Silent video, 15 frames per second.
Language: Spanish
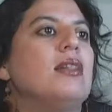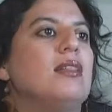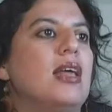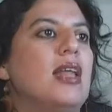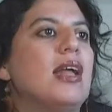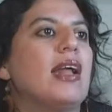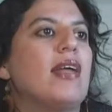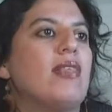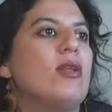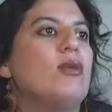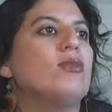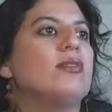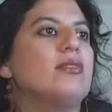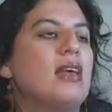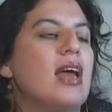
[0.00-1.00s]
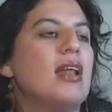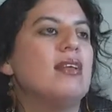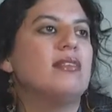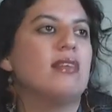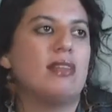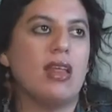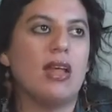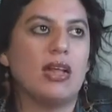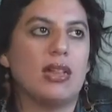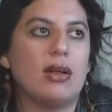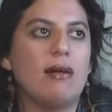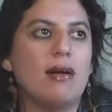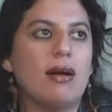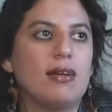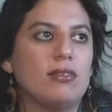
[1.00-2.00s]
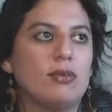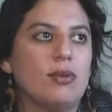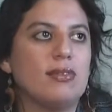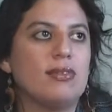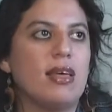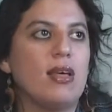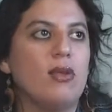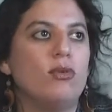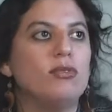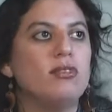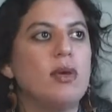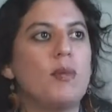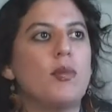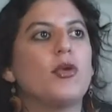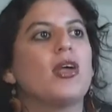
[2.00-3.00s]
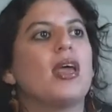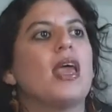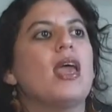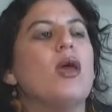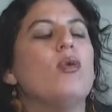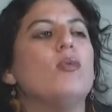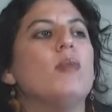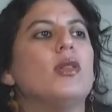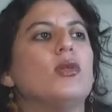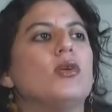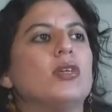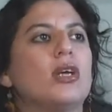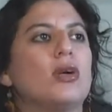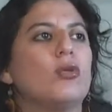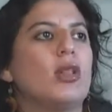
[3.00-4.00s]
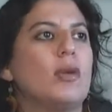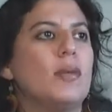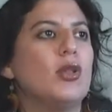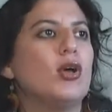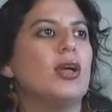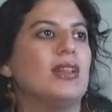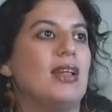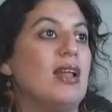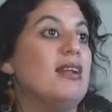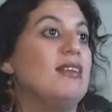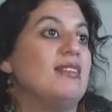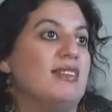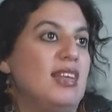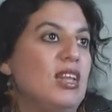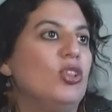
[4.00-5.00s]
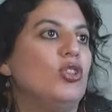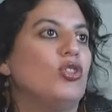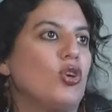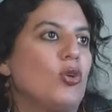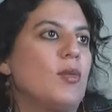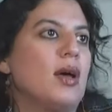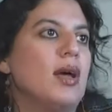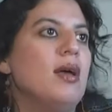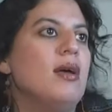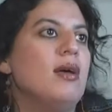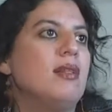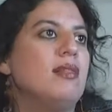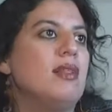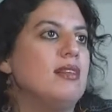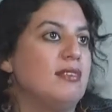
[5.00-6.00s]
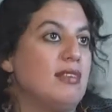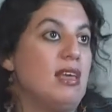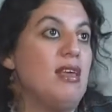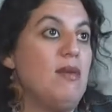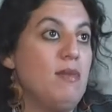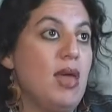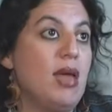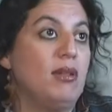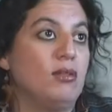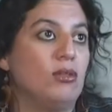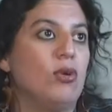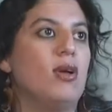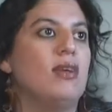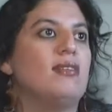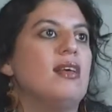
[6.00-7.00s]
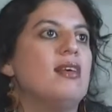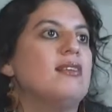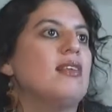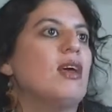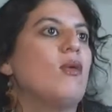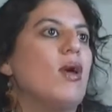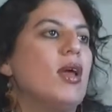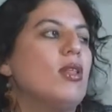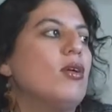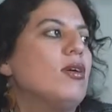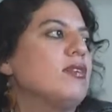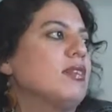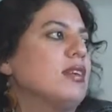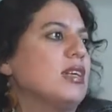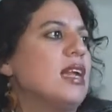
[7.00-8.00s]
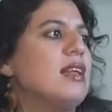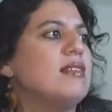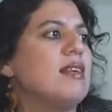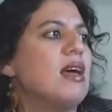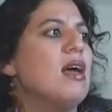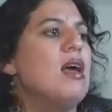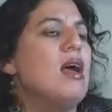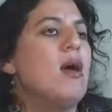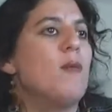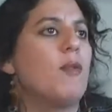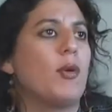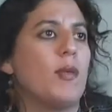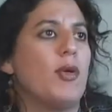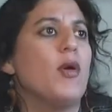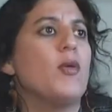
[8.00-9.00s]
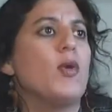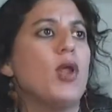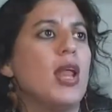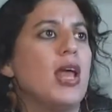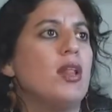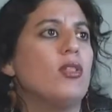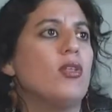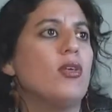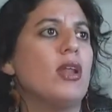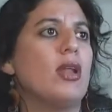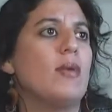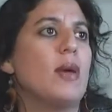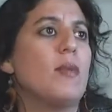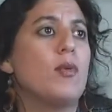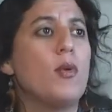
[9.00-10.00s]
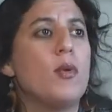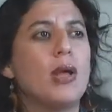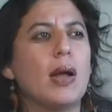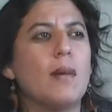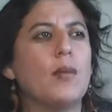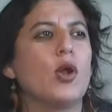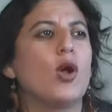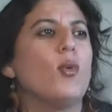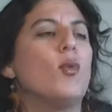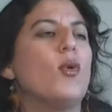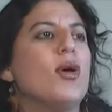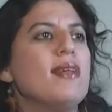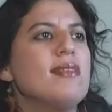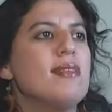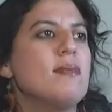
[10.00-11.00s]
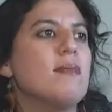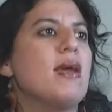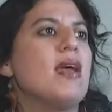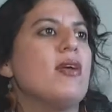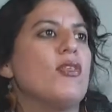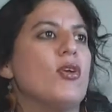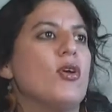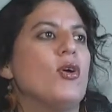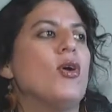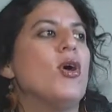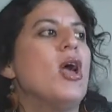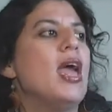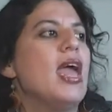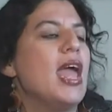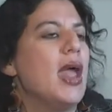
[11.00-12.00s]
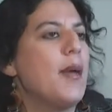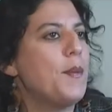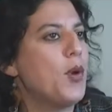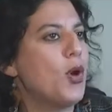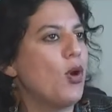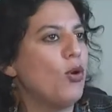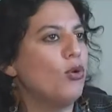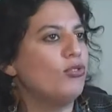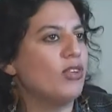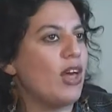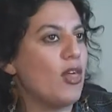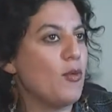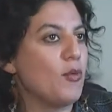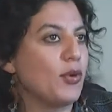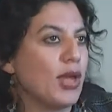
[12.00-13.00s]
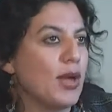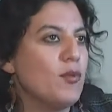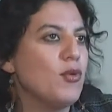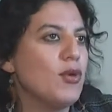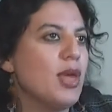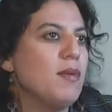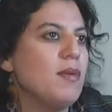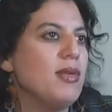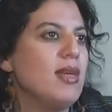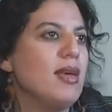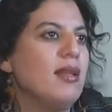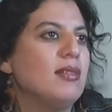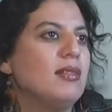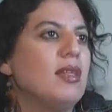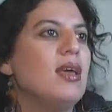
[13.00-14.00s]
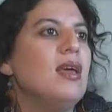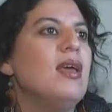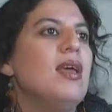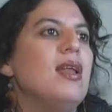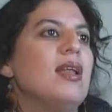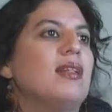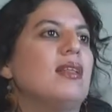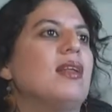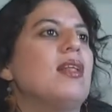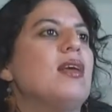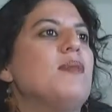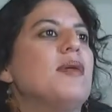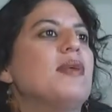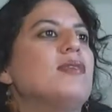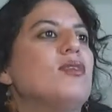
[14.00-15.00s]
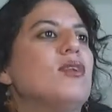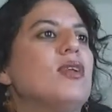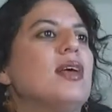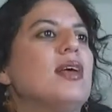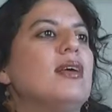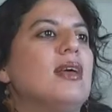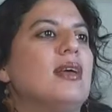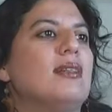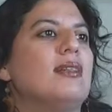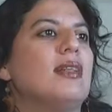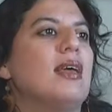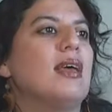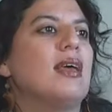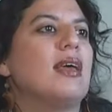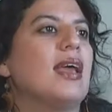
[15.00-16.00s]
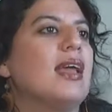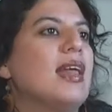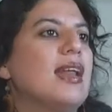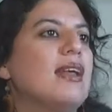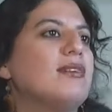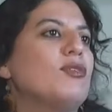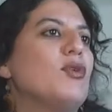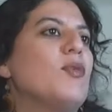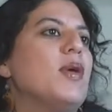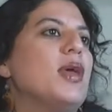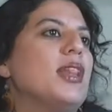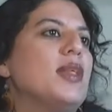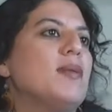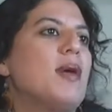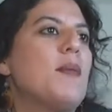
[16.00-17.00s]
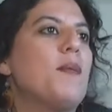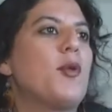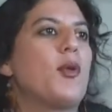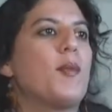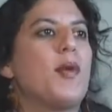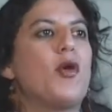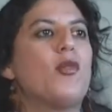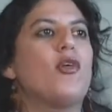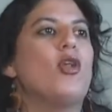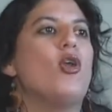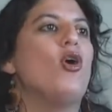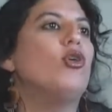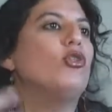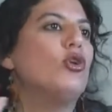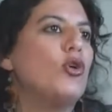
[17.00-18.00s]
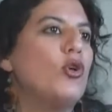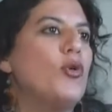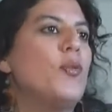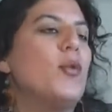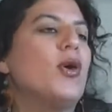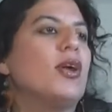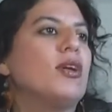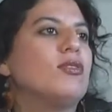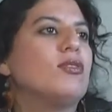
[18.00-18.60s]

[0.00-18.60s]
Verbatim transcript: tiene que denunciar y se tiene que trabajar sobre esa denuncia porque es un método de reclutamiento que tiene el síntoma del seguimiento. Ese es el secuestro que se realiza por medios violentos de la vía pública. Pero como ese medio es poco usado porque es muy evidente, la trata de personas este, genera sus víctimas por medio del otro grupo que